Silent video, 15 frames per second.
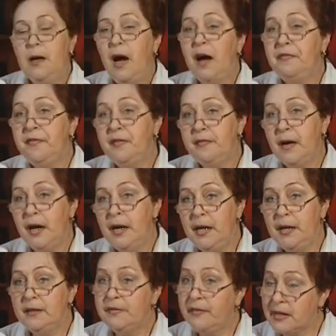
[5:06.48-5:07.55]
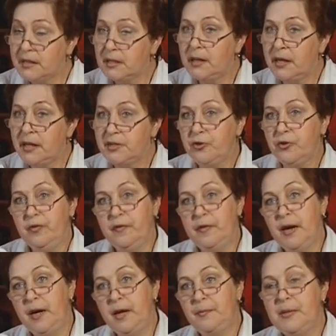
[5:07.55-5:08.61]
А в феврале, 23
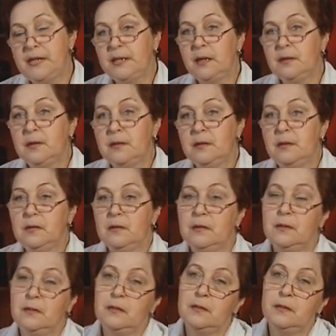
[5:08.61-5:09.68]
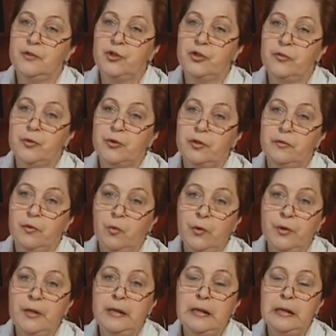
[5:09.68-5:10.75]
февраля 1954
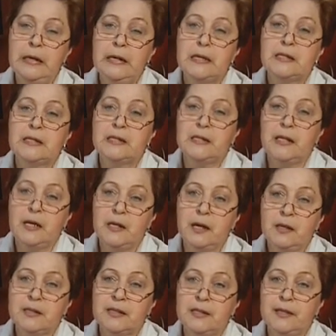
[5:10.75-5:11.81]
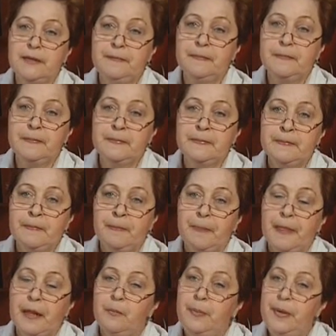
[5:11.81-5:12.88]
года, состоялся
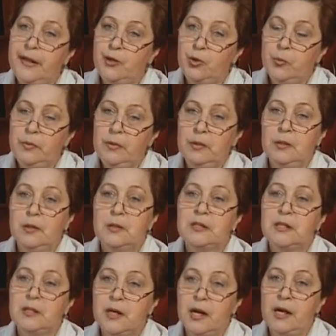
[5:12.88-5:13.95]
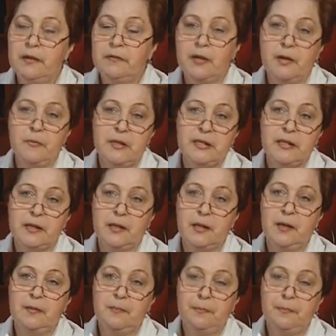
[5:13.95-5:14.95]
пленум Центрального комитета